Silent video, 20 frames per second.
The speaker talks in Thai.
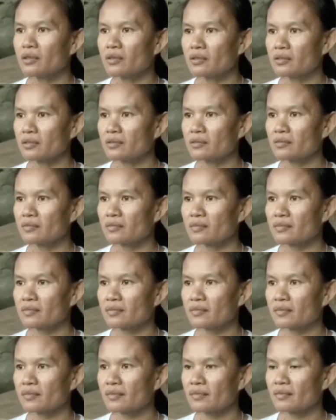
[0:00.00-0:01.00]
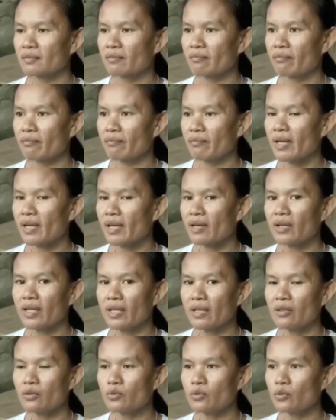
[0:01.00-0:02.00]
น แม่ก็
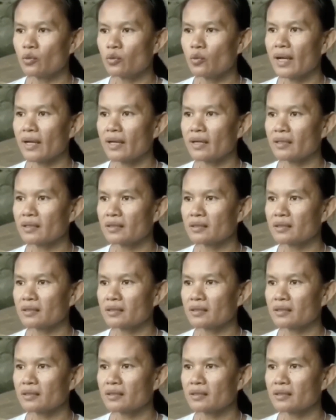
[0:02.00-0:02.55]
เห็นอยู่ทุกวัน